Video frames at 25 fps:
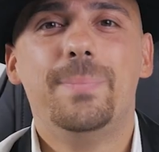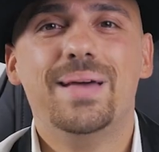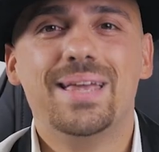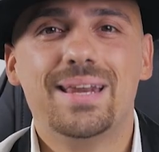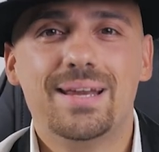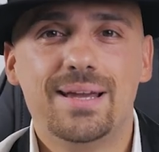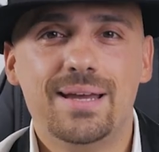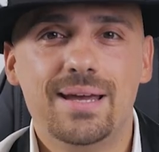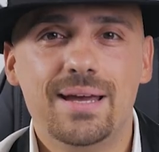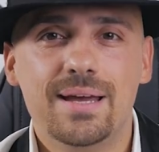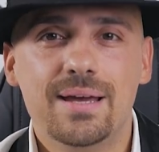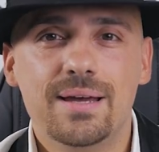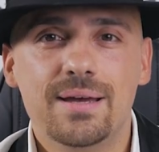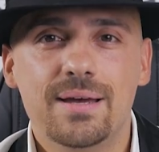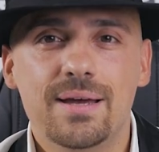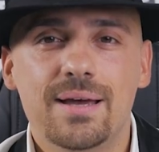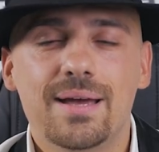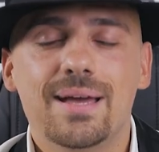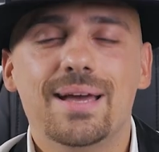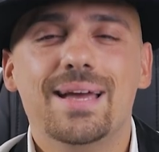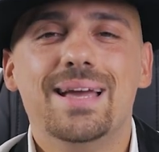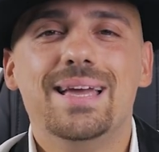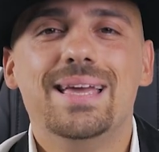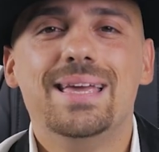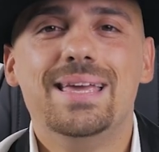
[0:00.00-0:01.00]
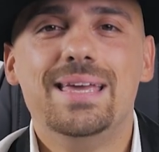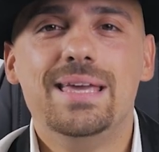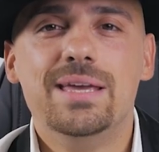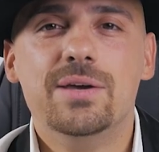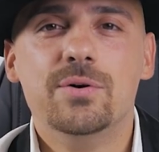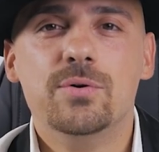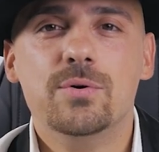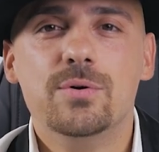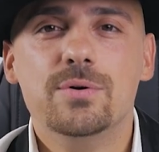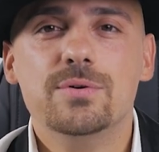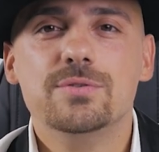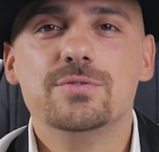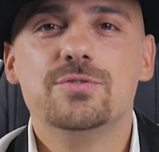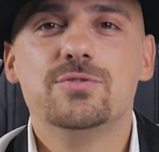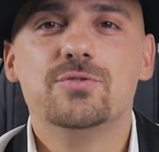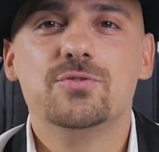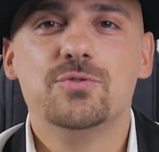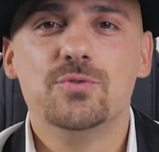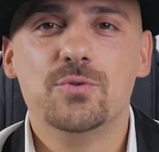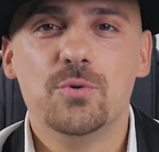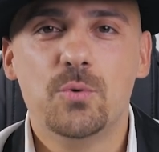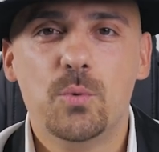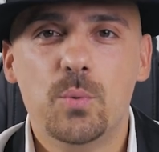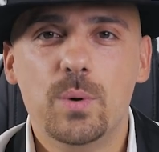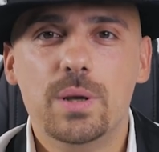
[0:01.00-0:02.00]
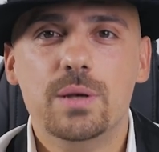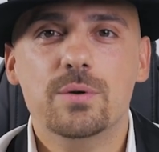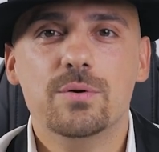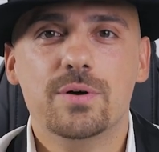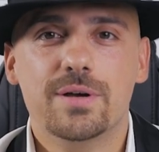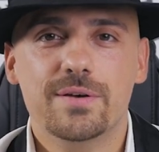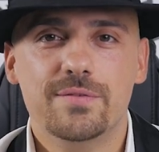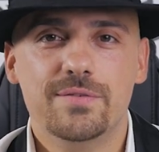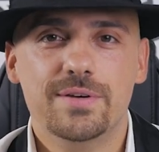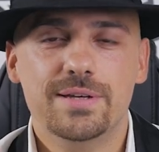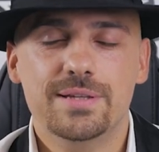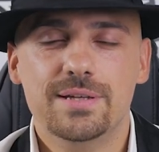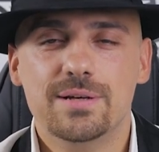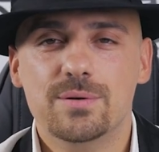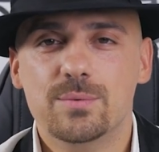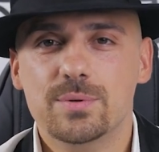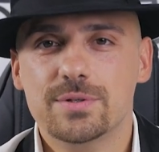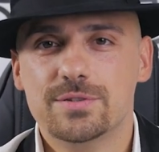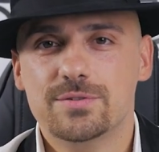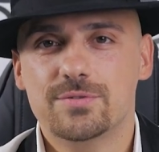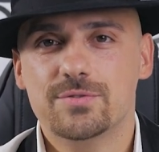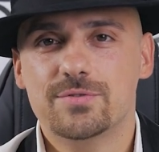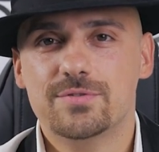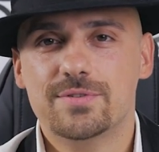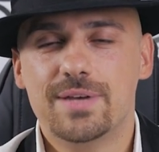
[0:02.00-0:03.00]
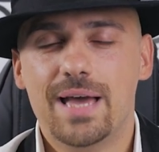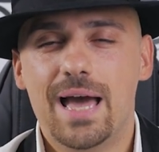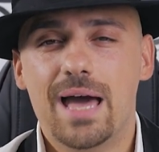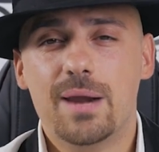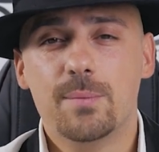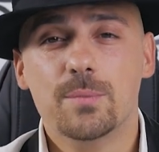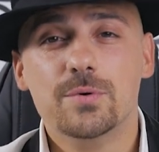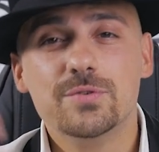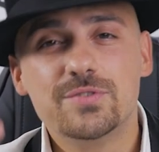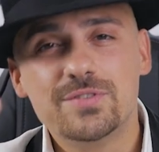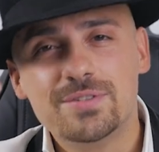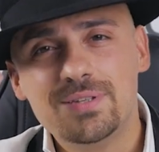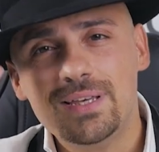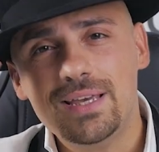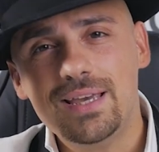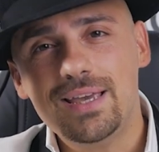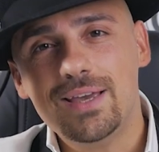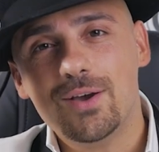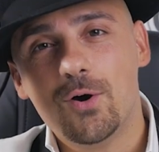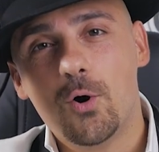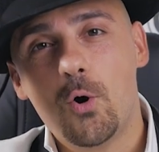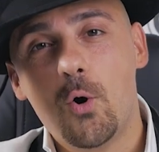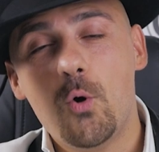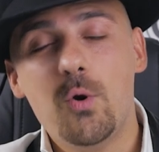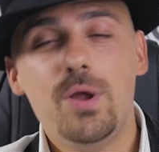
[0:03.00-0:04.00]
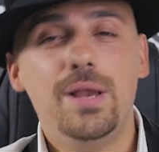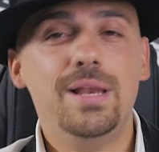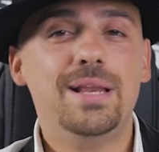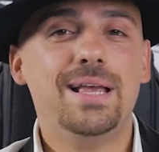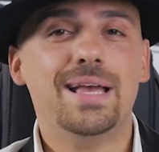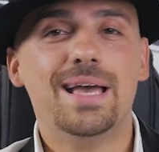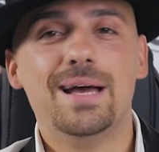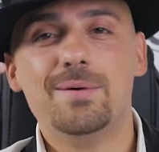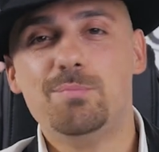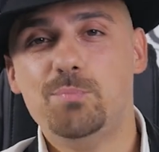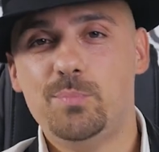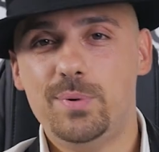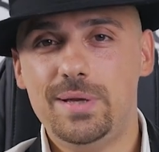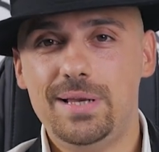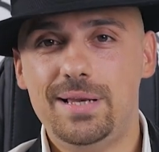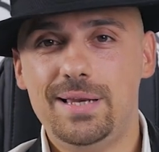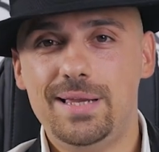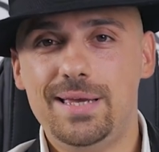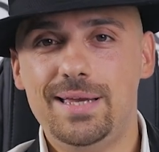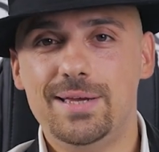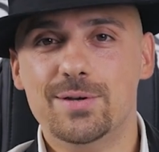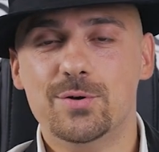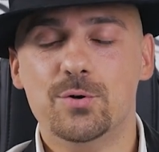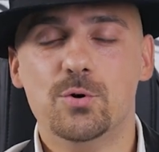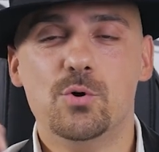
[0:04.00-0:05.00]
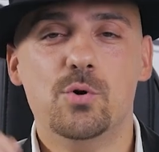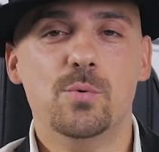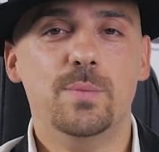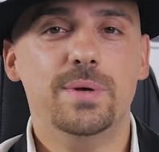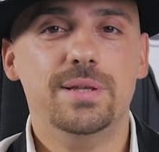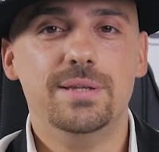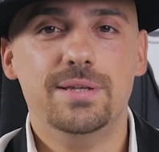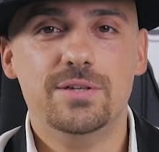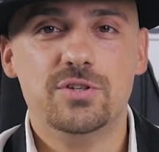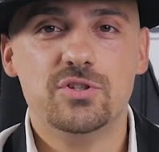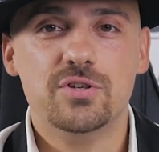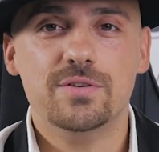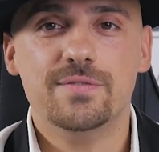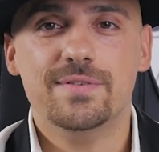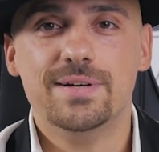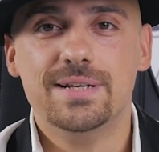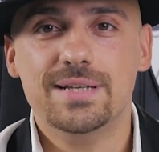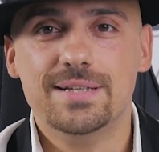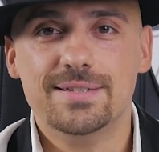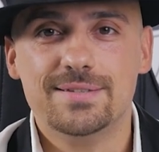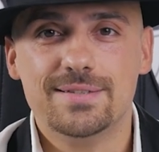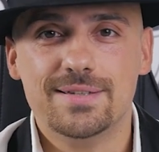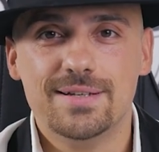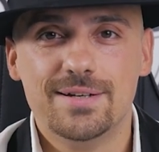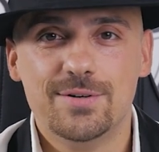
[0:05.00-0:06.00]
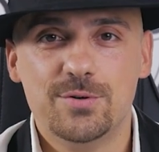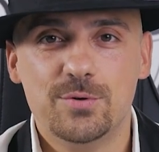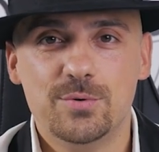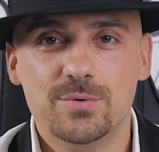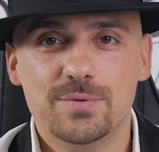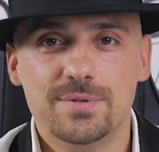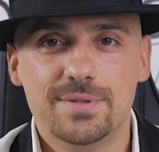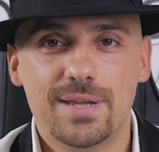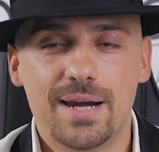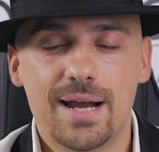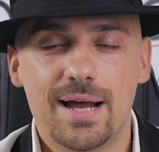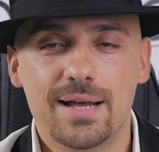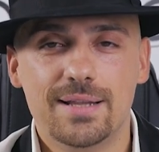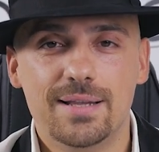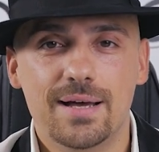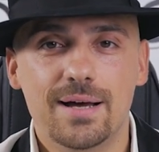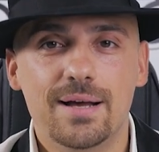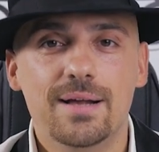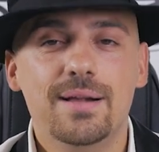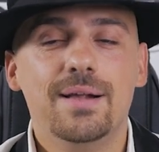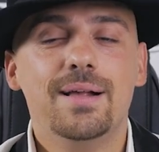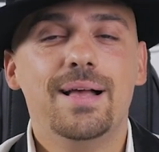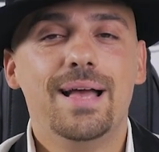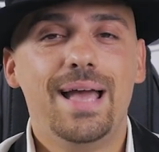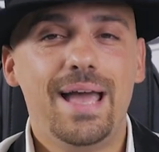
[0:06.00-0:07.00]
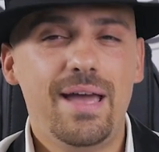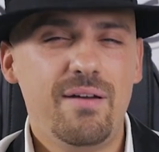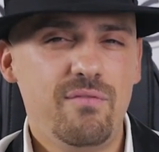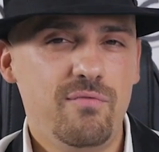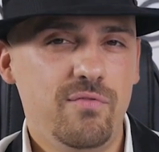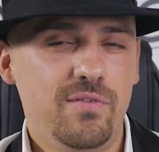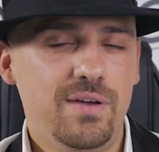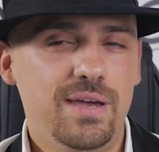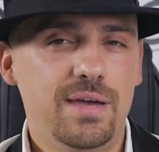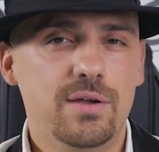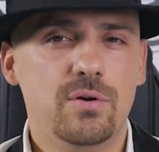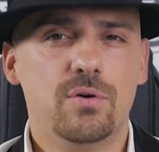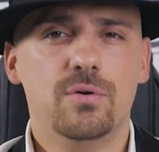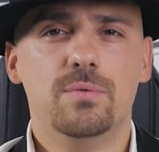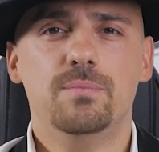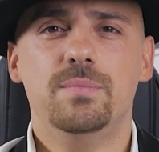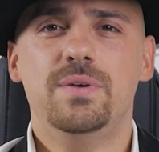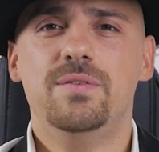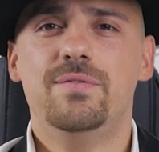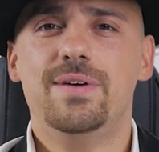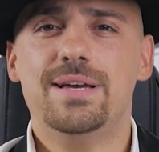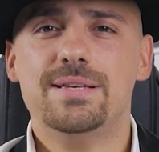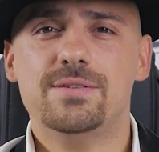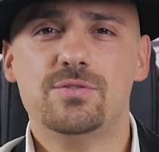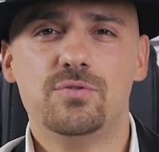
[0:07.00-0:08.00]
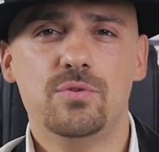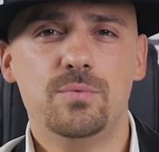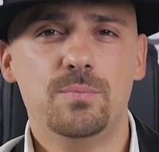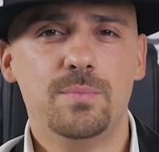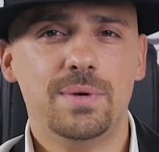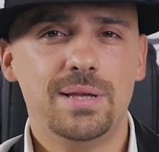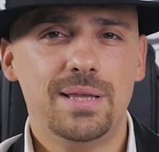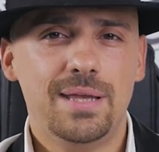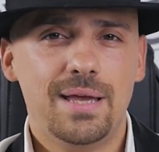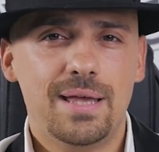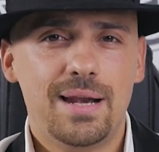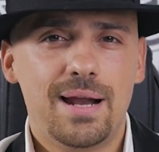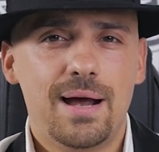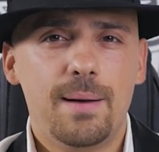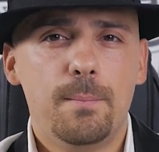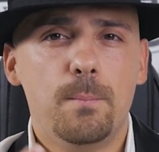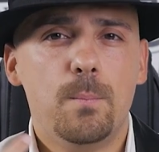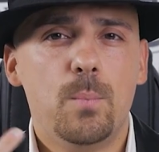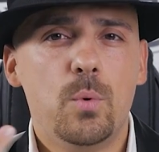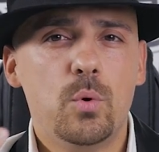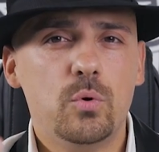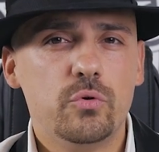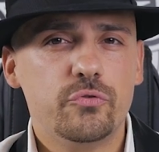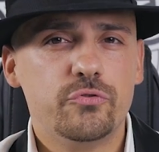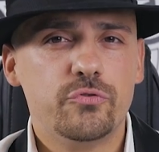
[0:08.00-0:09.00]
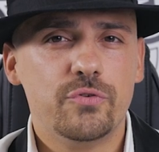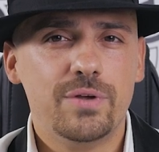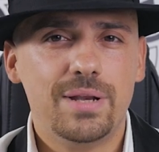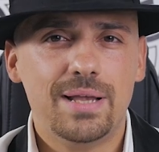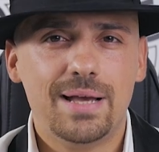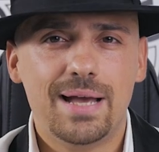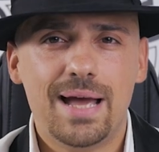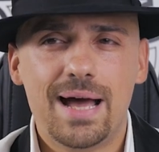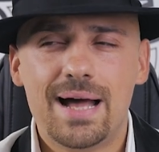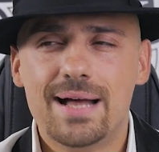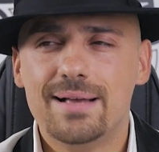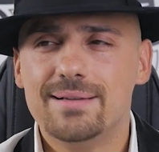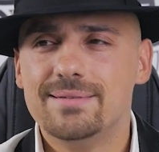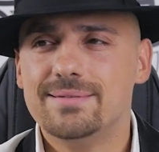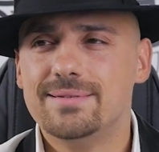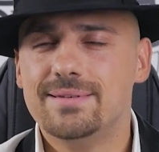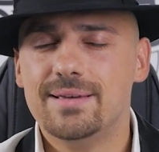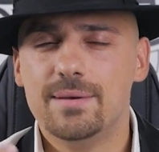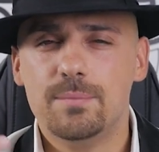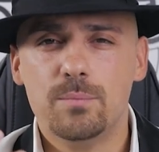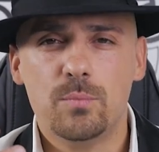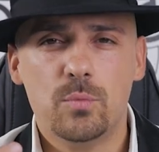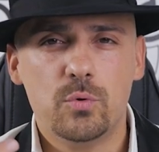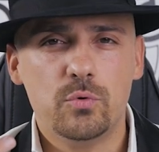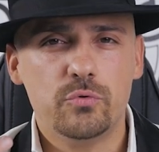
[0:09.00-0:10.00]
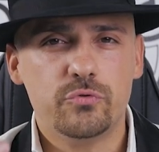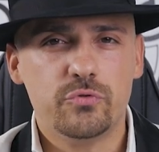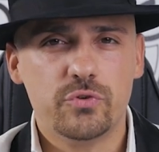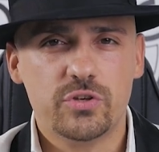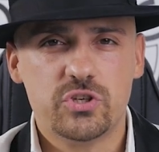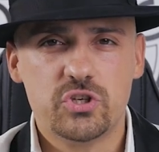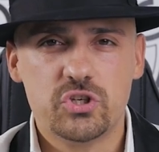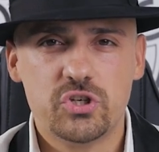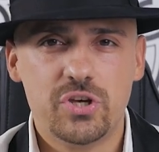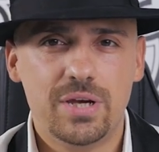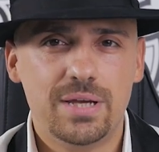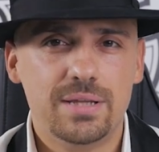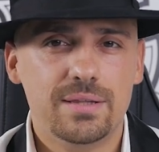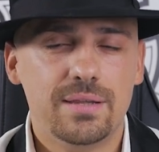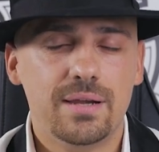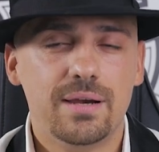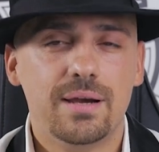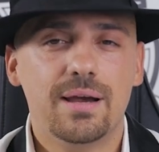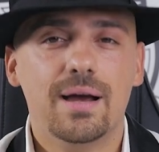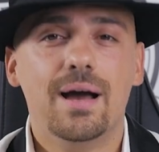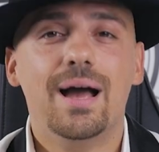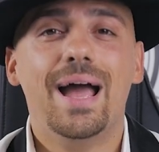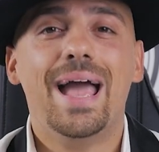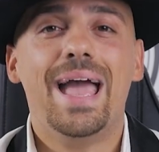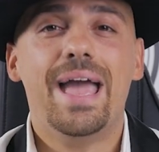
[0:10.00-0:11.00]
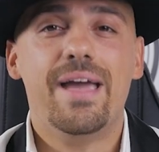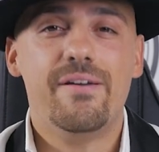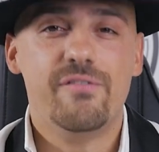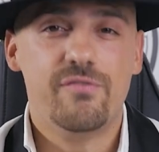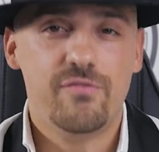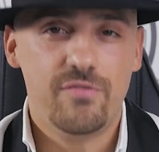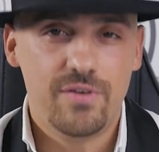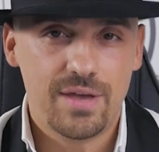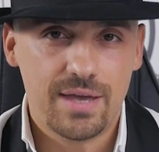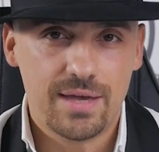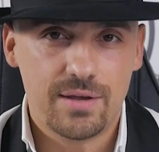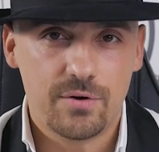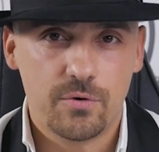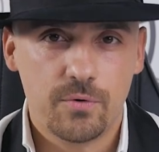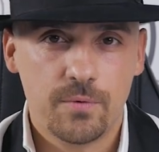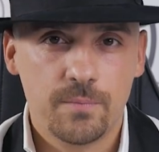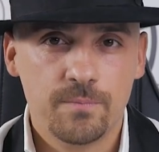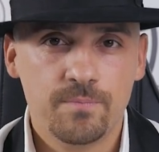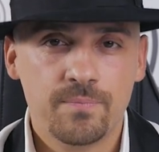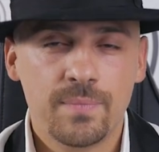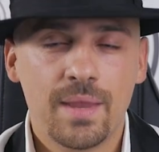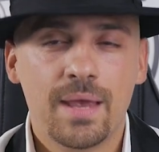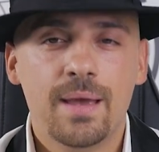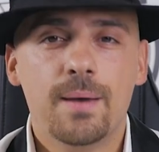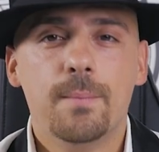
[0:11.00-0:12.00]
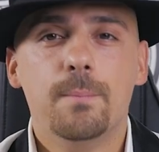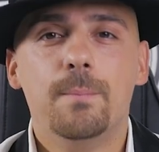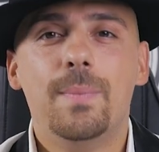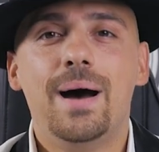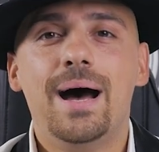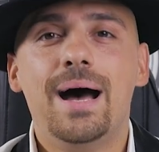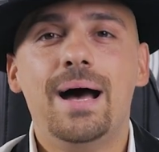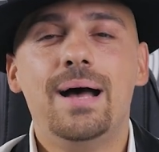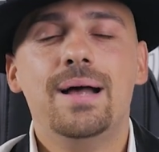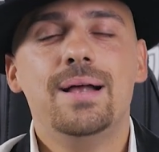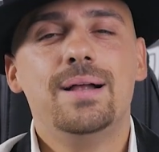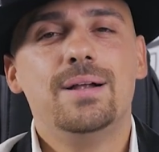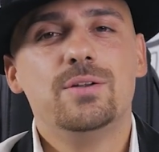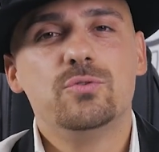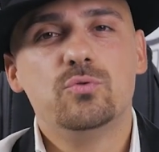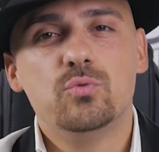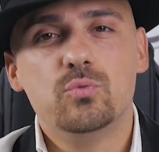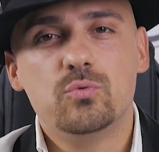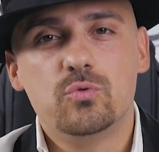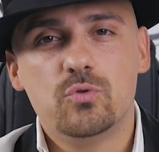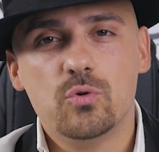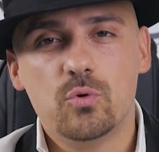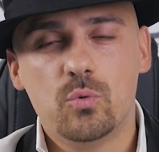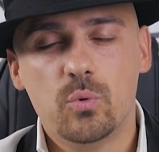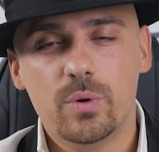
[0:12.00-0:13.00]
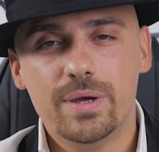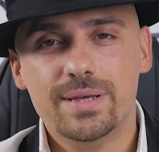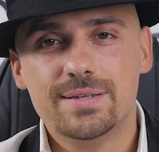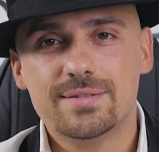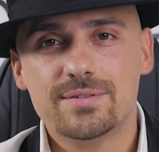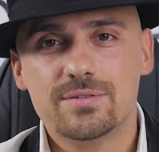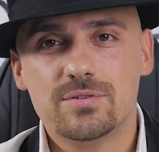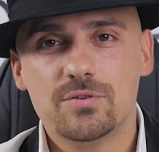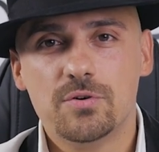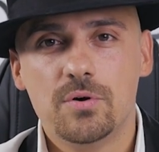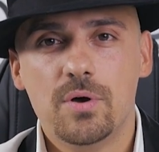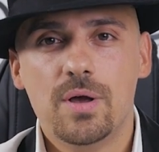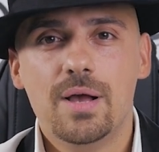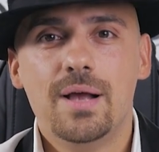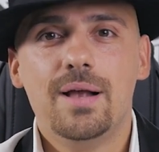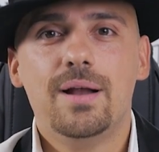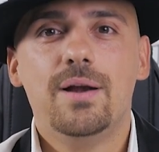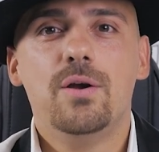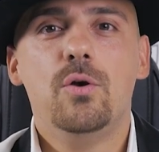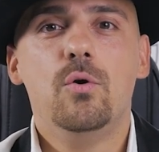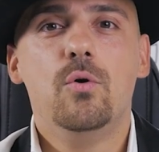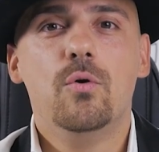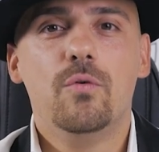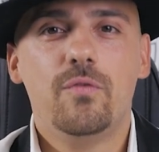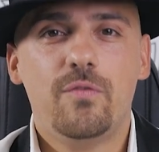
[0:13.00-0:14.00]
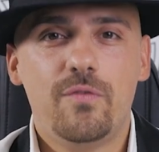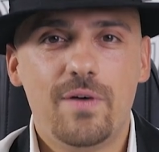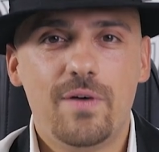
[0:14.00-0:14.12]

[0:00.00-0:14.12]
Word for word: Perché io sono quello che vedi in questo schermo. Sì, ho il cappellino, come dice Vanessa Incontrada, è vero, mi vesto in maniera molto elegante, molto eccentrica, è vero, ma tutto questo lo